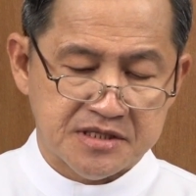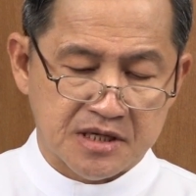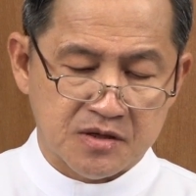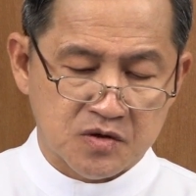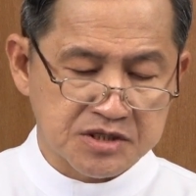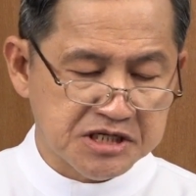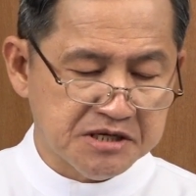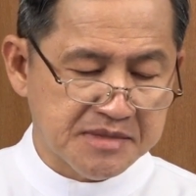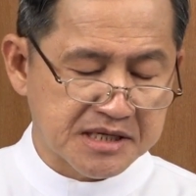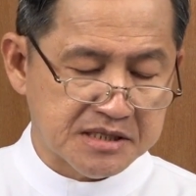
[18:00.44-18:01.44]
ยังคงเชื่อ
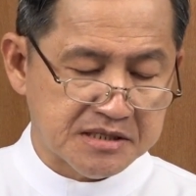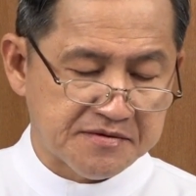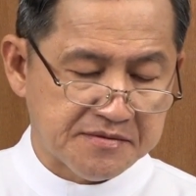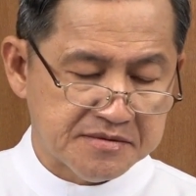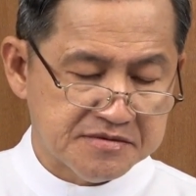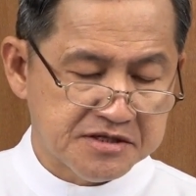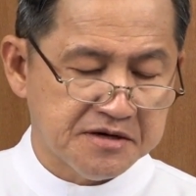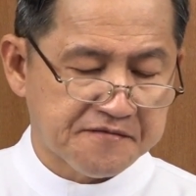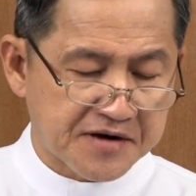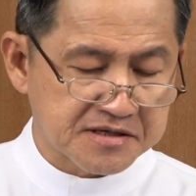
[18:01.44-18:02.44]
มั่น เชื่อ
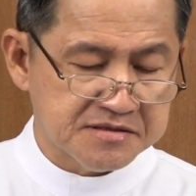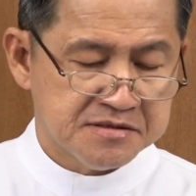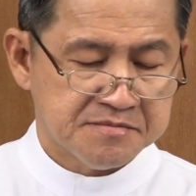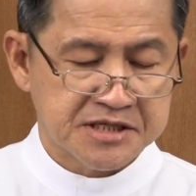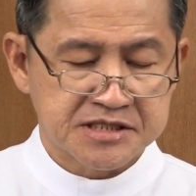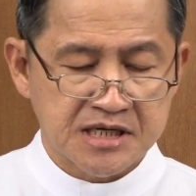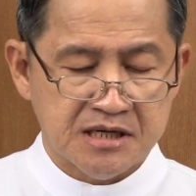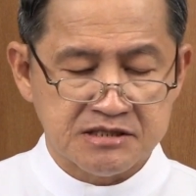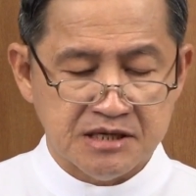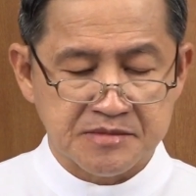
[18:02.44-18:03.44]
ฟังพระเจ้า
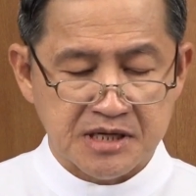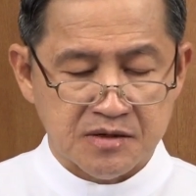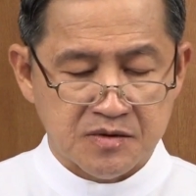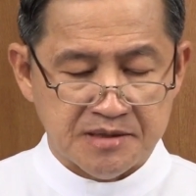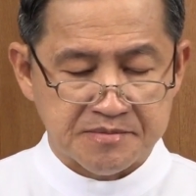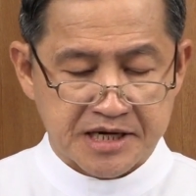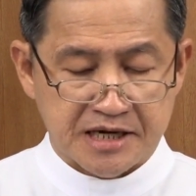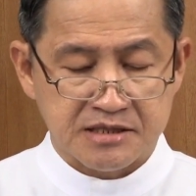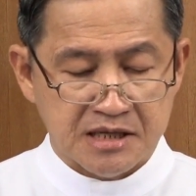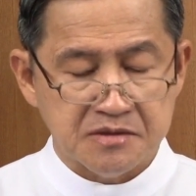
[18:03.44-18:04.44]
ท่ามกลางความแก่
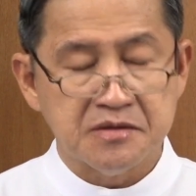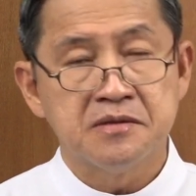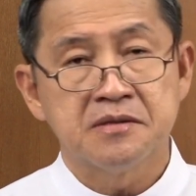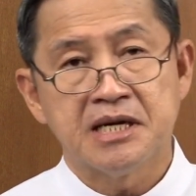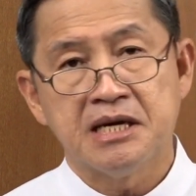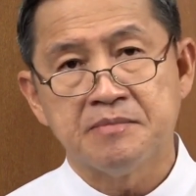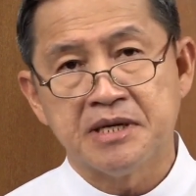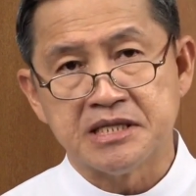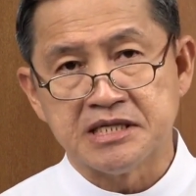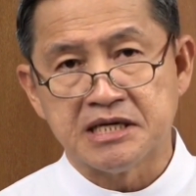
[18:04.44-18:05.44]
เท่าและภร
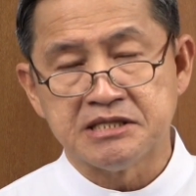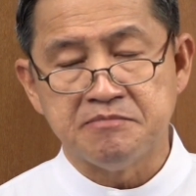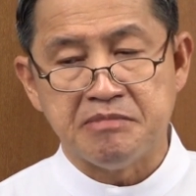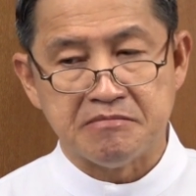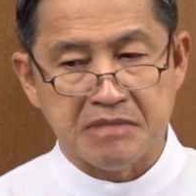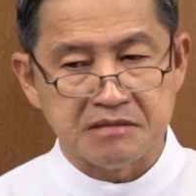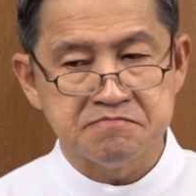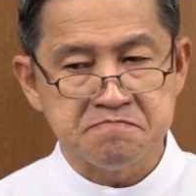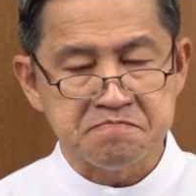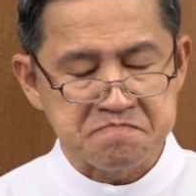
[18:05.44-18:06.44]
รยาที่เป็นหมัน
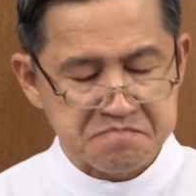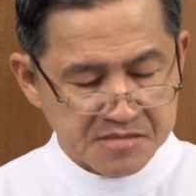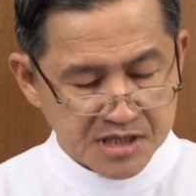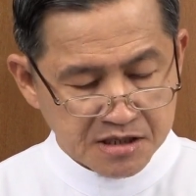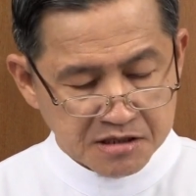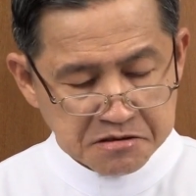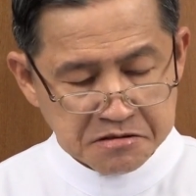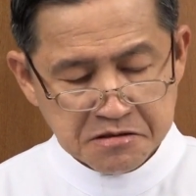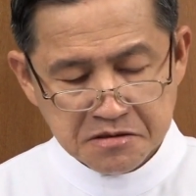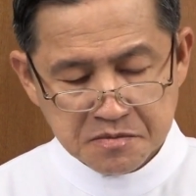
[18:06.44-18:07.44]

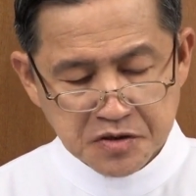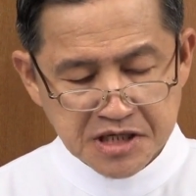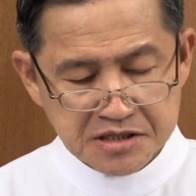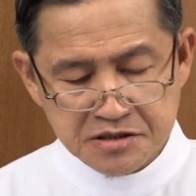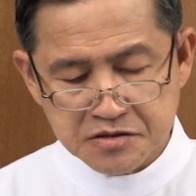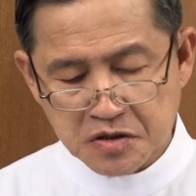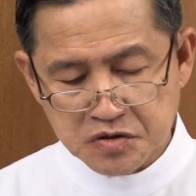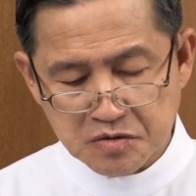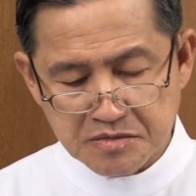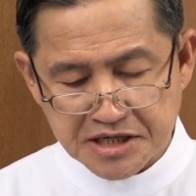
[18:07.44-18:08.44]
บทที่สอง
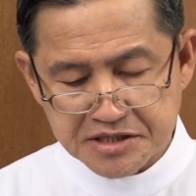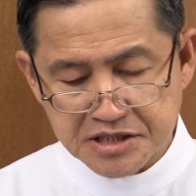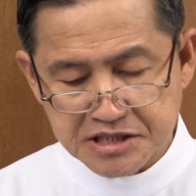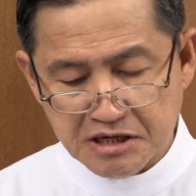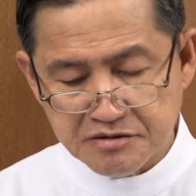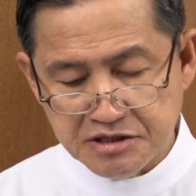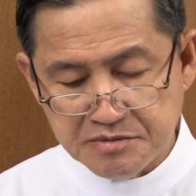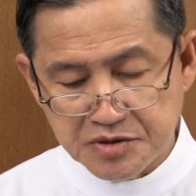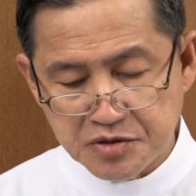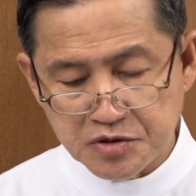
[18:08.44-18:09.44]
จดหมายถึงชาวฮี
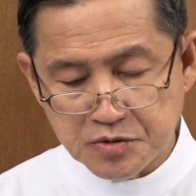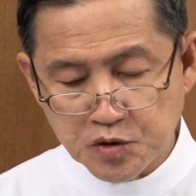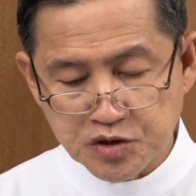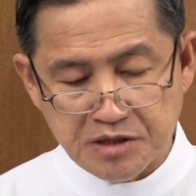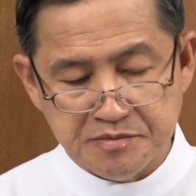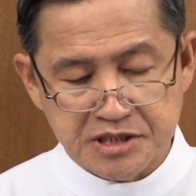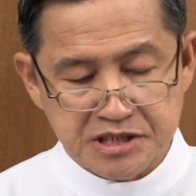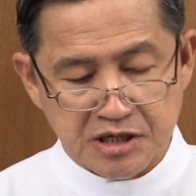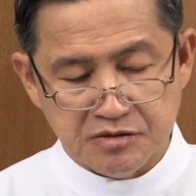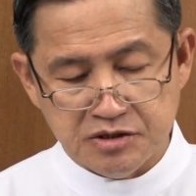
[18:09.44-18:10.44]
บรูผู้เขียนเป็น
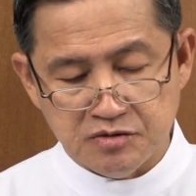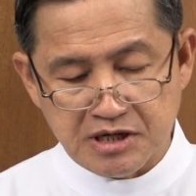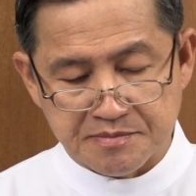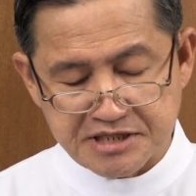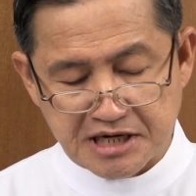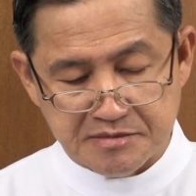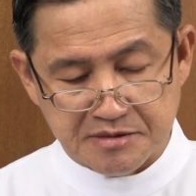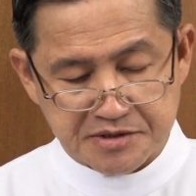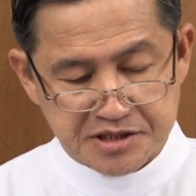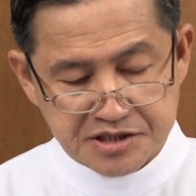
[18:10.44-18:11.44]
ชาวยิวกลับใจมา
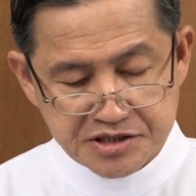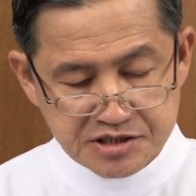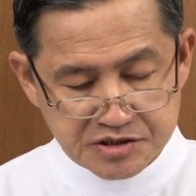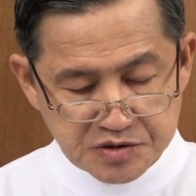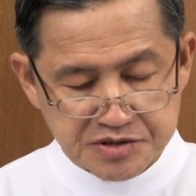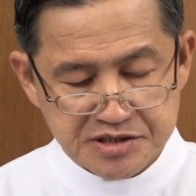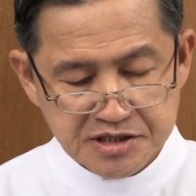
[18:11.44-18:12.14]
เป็นคริสชน